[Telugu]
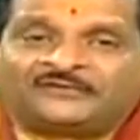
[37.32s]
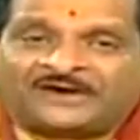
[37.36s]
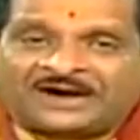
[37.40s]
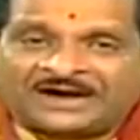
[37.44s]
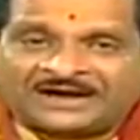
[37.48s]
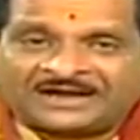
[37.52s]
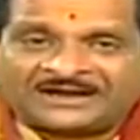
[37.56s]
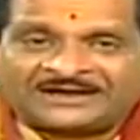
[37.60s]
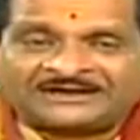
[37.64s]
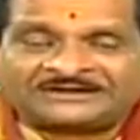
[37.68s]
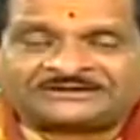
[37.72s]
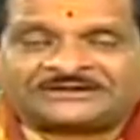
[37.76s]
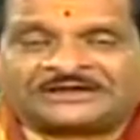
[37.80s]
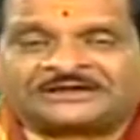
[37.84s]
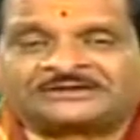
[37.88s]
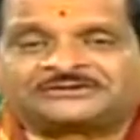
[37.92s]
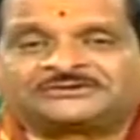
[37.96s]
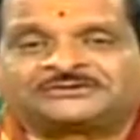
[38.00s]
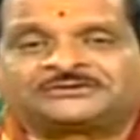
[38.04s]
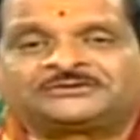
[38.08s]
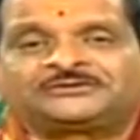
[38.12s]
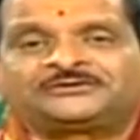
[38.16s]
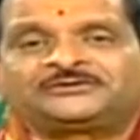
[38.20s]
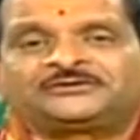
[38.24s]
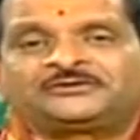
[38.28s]
వాళ్ళని
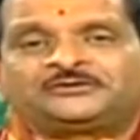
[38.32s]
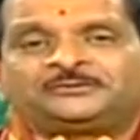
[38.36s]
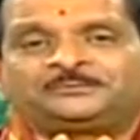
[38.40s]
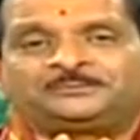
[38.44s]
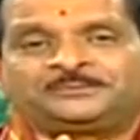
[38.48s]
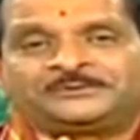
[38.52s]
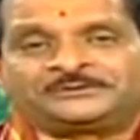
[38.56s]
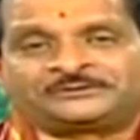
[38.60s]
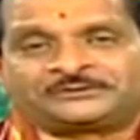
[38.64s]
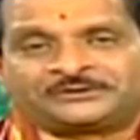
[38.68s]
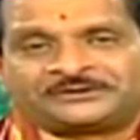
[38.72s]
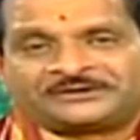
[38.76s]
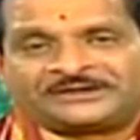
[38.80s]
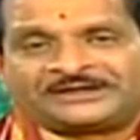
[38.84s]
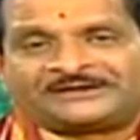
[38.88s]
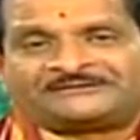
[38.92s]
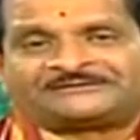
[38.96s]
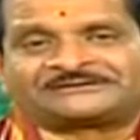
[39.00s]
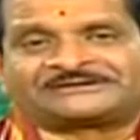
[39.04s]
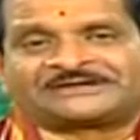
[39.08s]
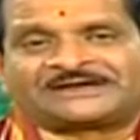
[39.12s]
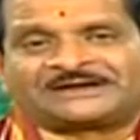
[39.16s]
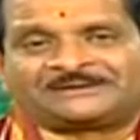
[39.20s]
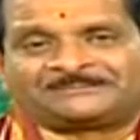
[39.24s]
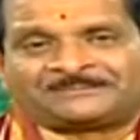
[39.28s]
తలుచుకుంటూ
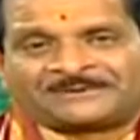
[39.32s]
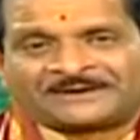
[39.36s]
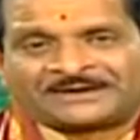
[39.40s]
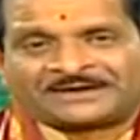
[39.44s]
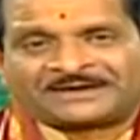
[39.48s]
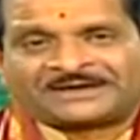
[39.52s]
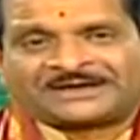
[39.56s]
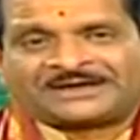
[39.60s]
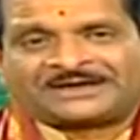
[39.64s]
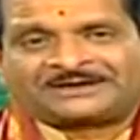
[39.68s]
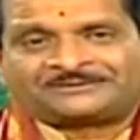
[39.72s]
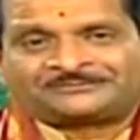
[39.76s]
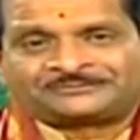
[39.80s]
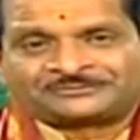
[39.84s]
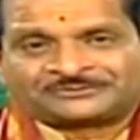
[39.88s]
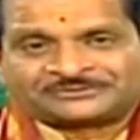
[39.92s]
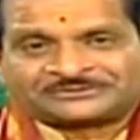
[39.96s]
పితృదేవతల పరంగా